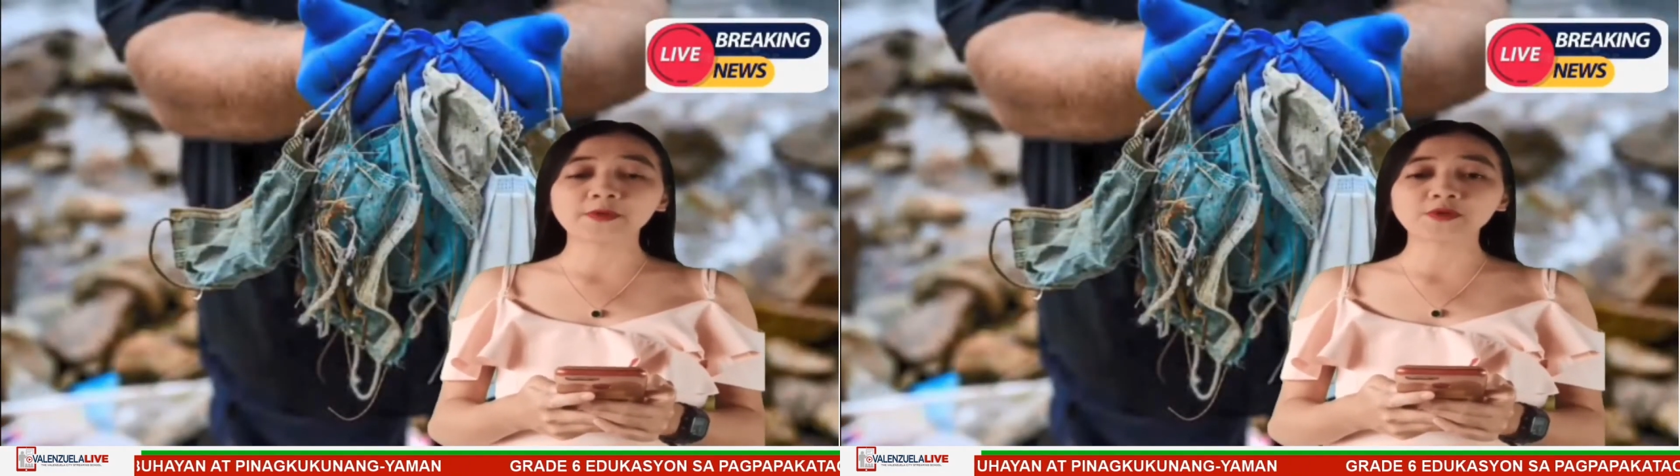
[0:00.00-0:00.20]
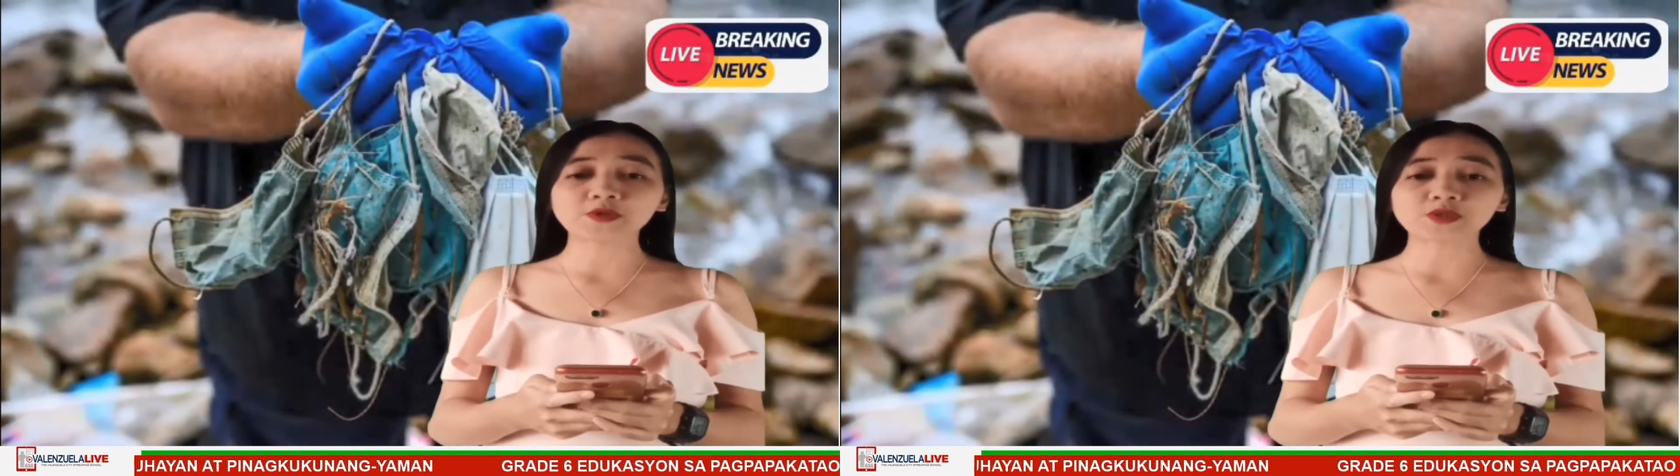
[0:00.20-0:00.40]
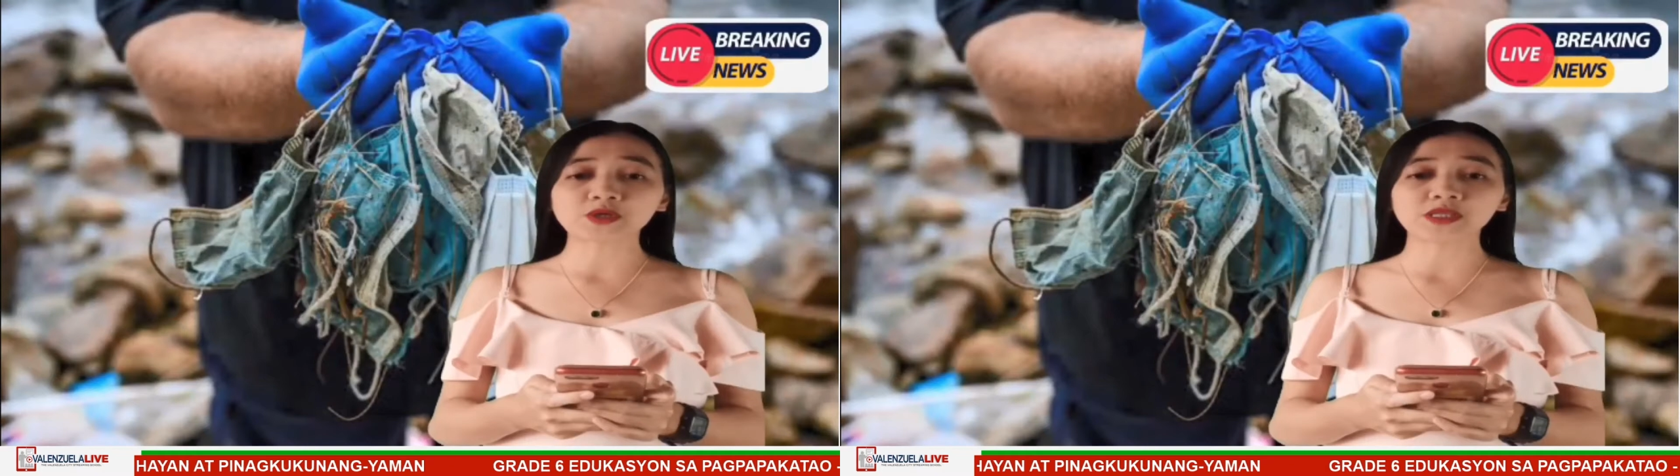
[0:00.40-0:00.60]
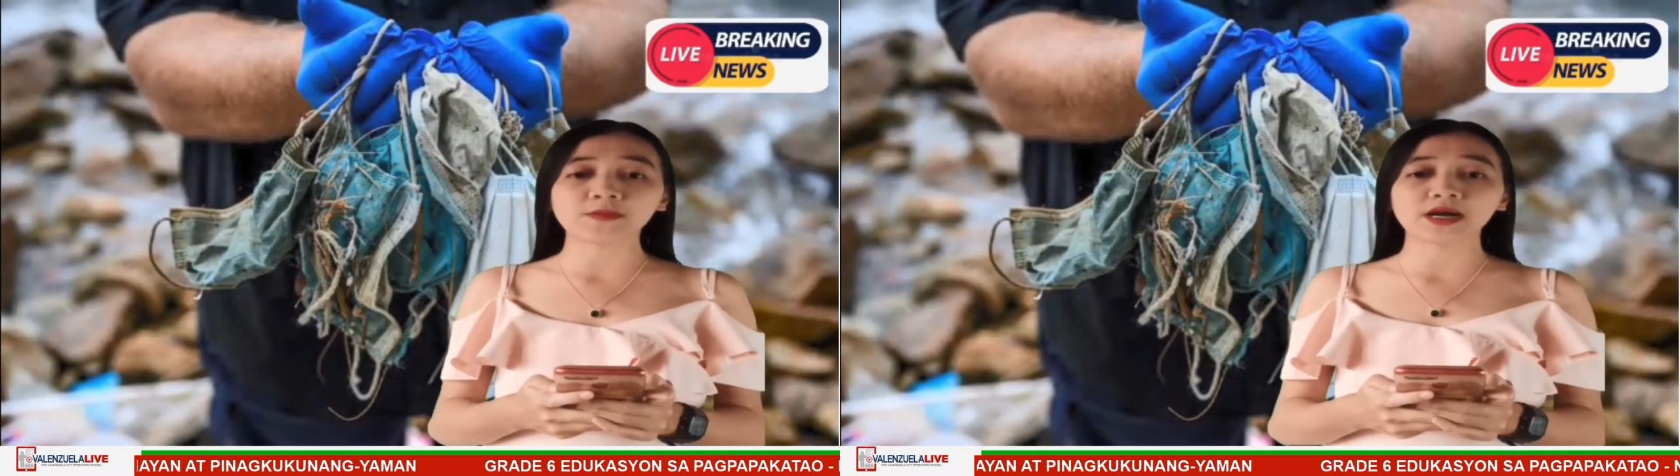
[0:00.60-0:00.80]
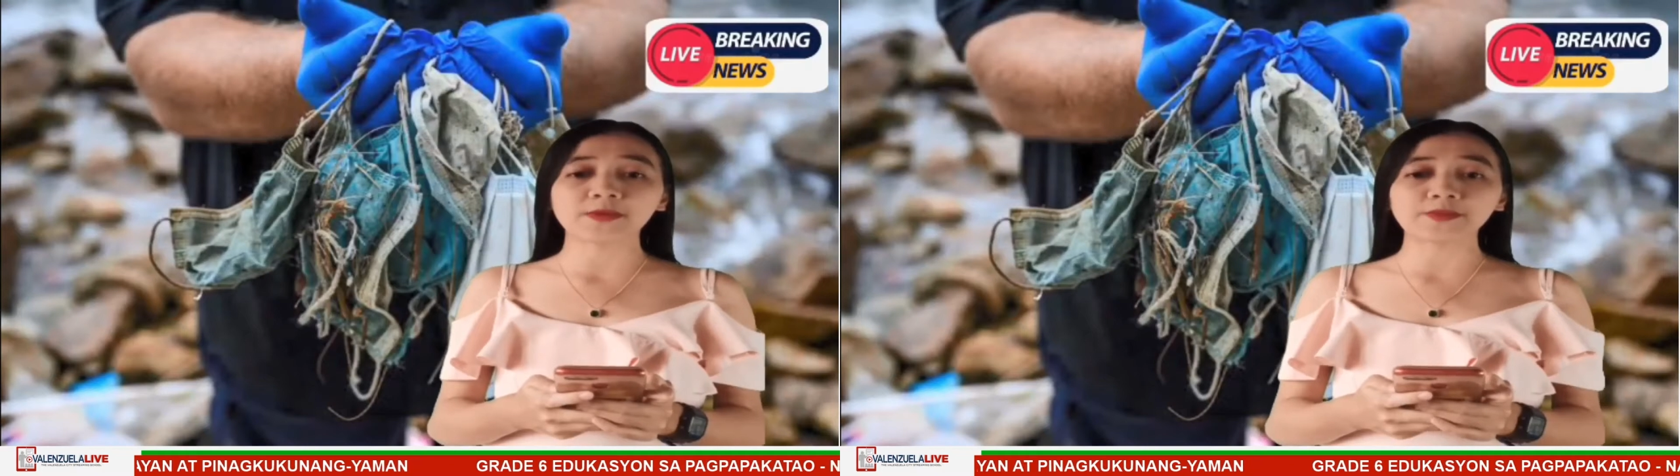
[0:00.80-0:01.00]
produksyon
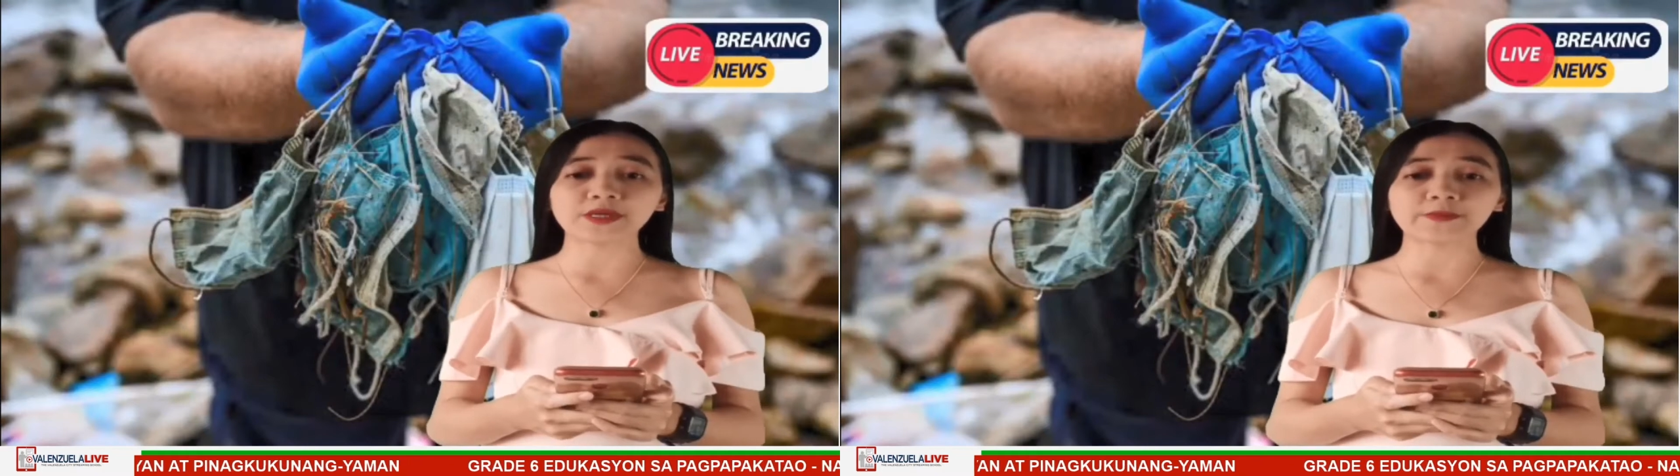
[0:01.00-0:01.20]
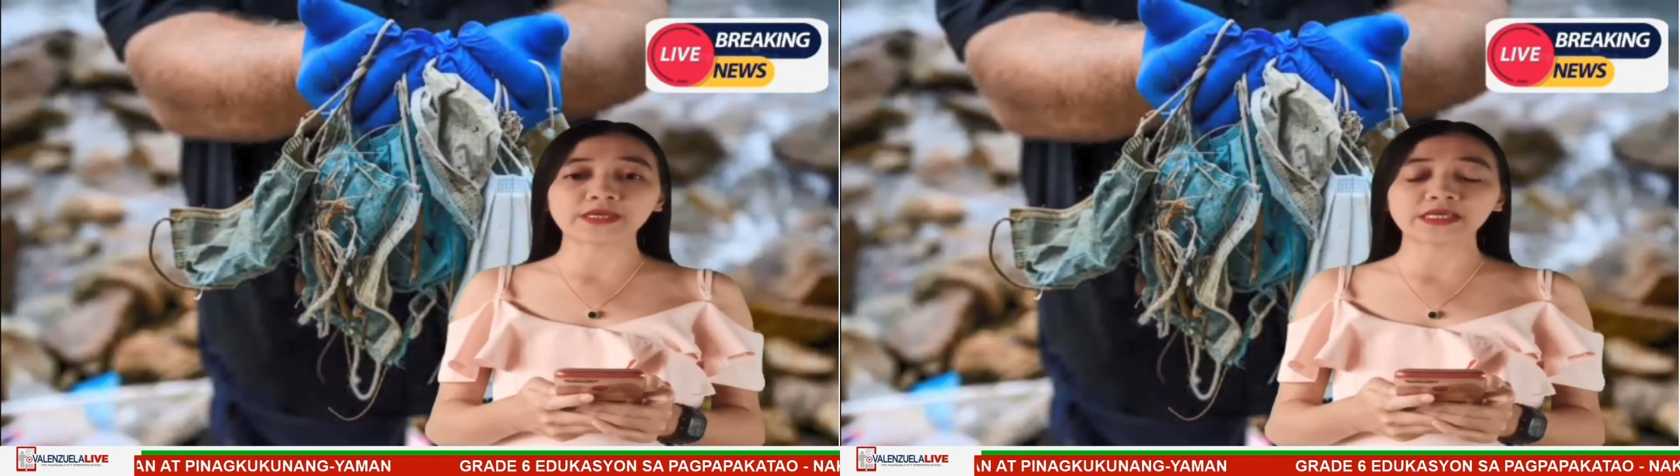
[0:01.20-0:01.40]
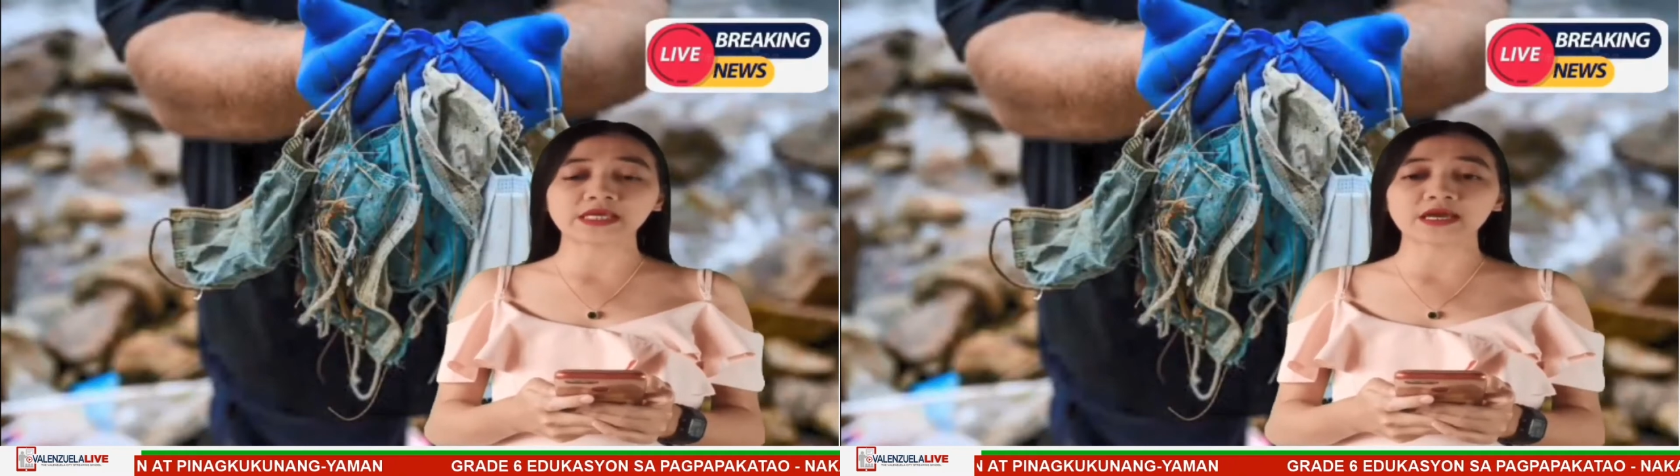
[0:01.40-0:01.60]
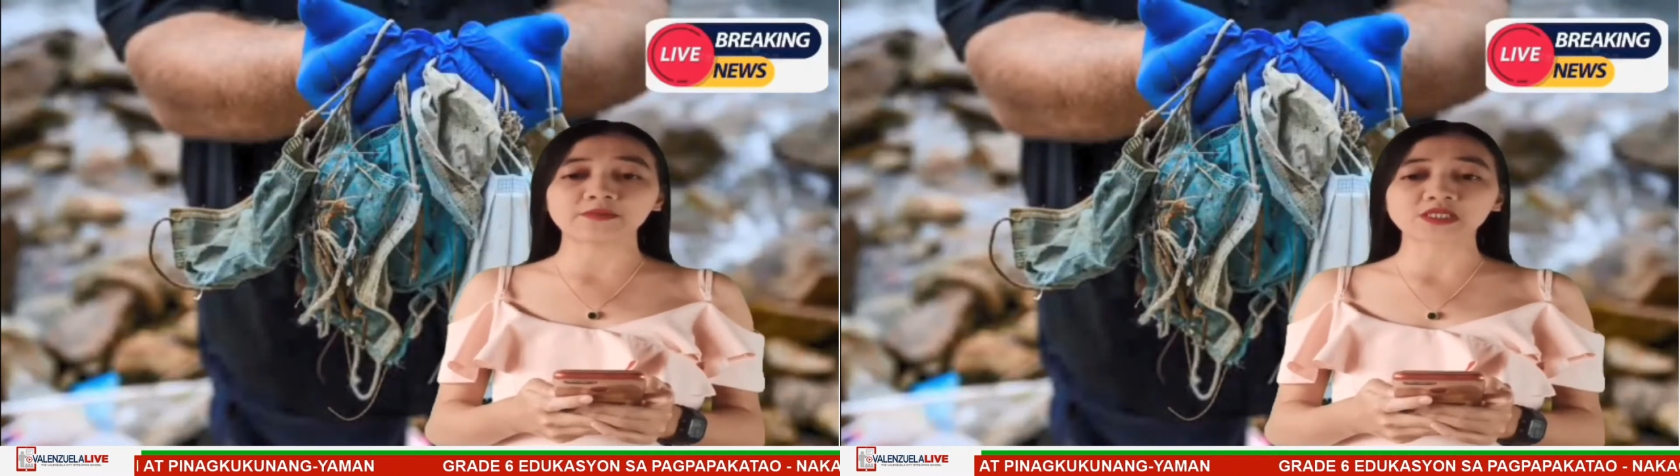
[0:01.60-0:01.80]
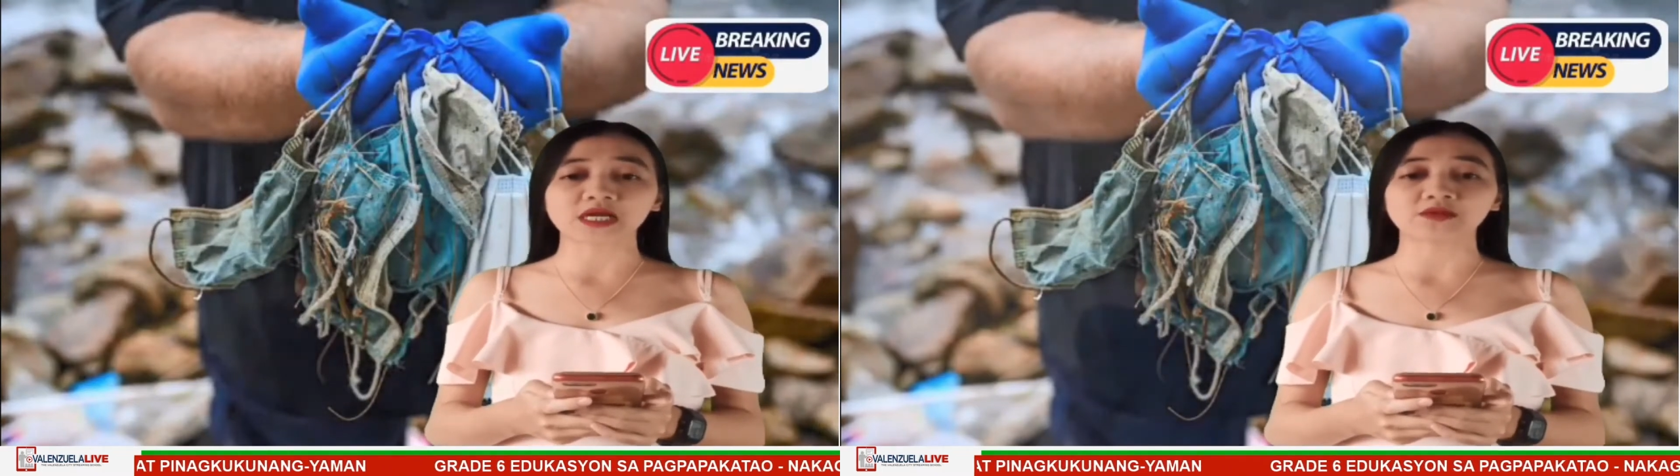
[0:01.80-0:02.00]
ng mga PPE ay